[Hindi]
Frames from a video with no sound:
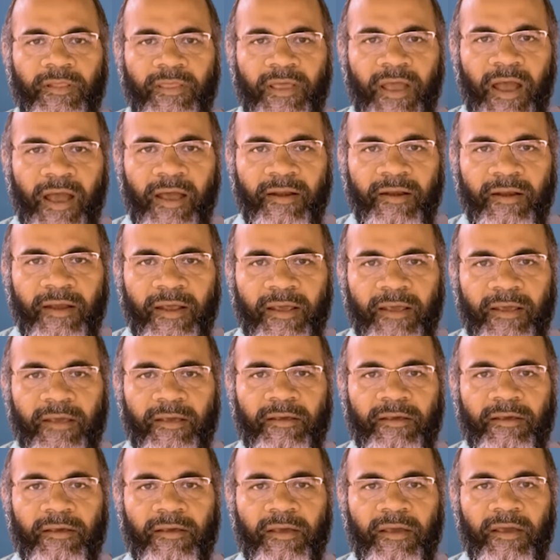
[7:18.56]
ध्यान रहे
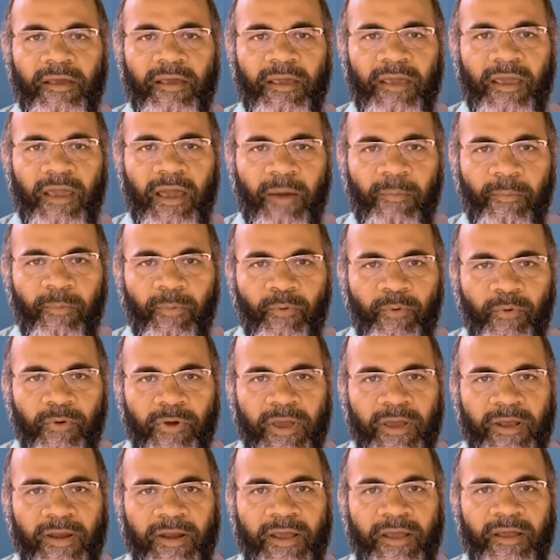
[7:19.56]
कि आप
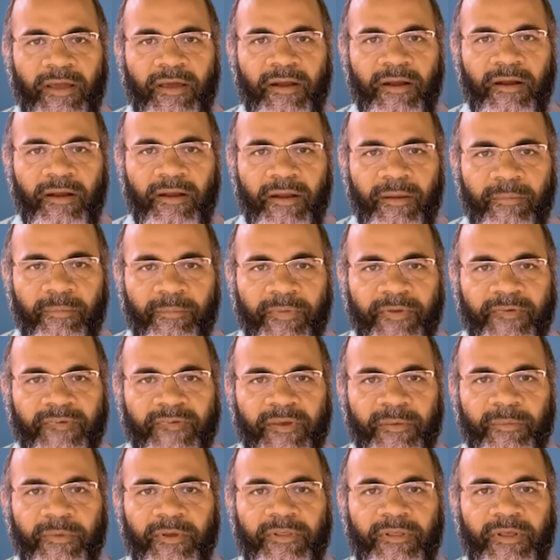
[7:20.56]
भूखे रहकर लंबे
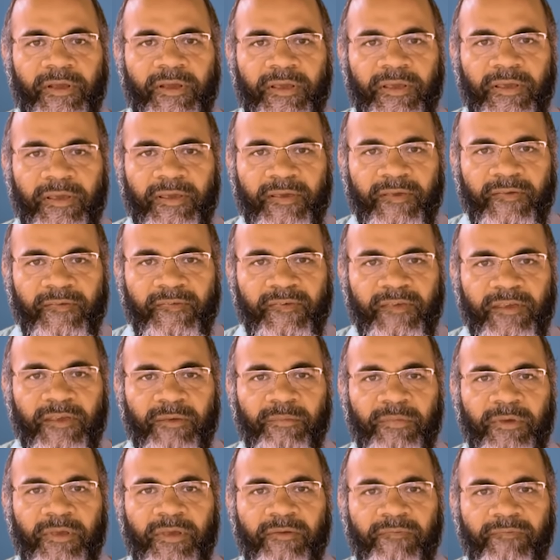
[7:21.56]
समय तक किसी
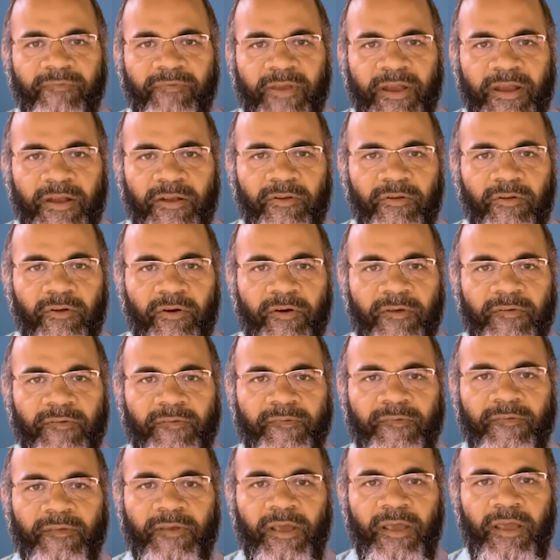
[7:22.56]
भी वेट
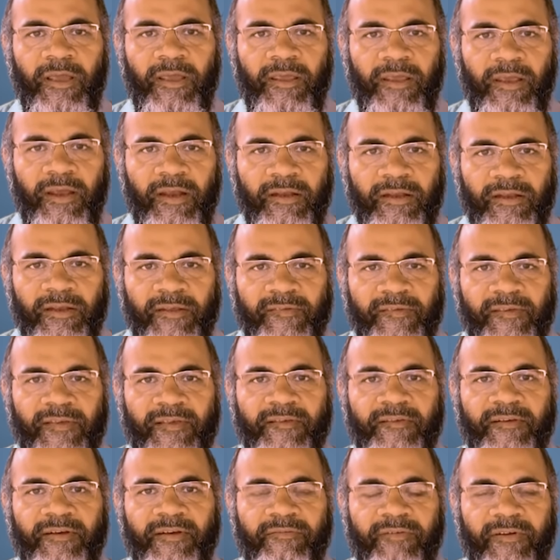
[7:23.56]
लॉस या
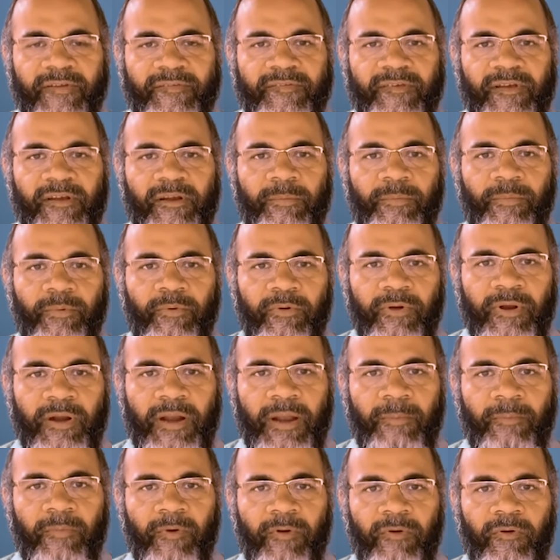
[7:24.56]
डिजीज रिवर्सल
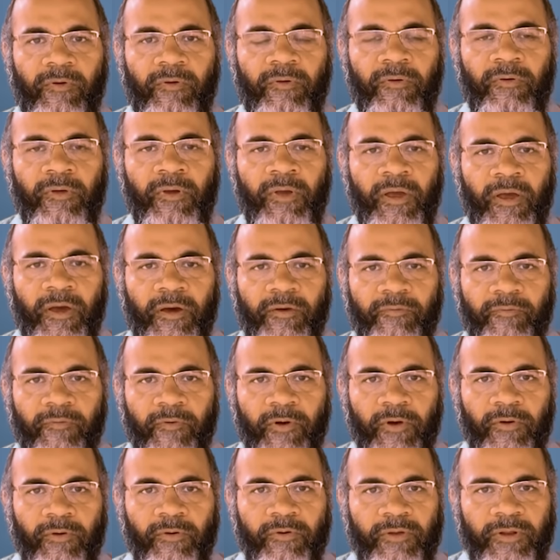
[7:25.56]
प्रोग्राम को
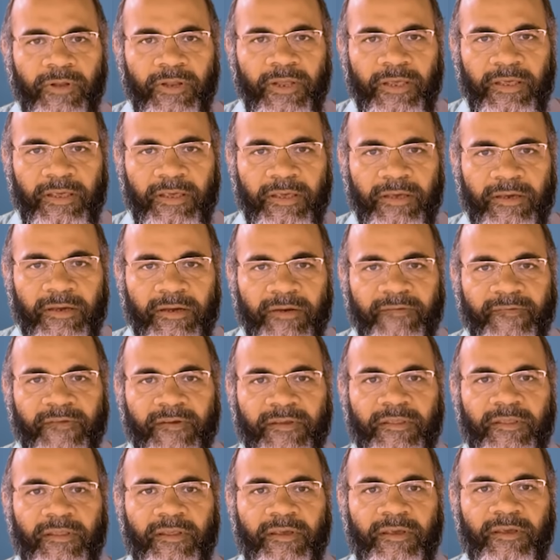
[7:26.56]
फॉलो नहीं कर
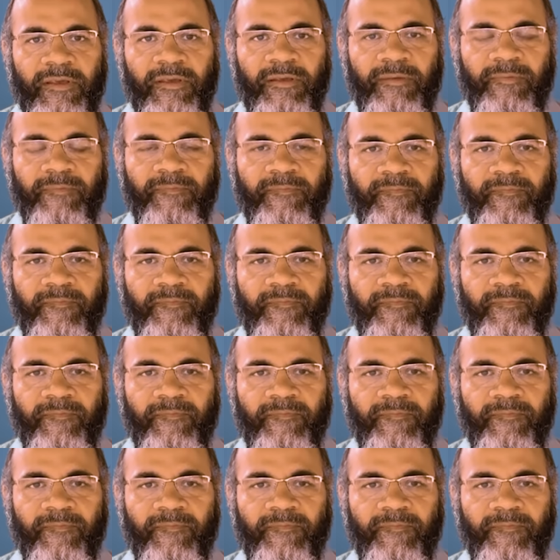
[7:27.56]
सकते हैं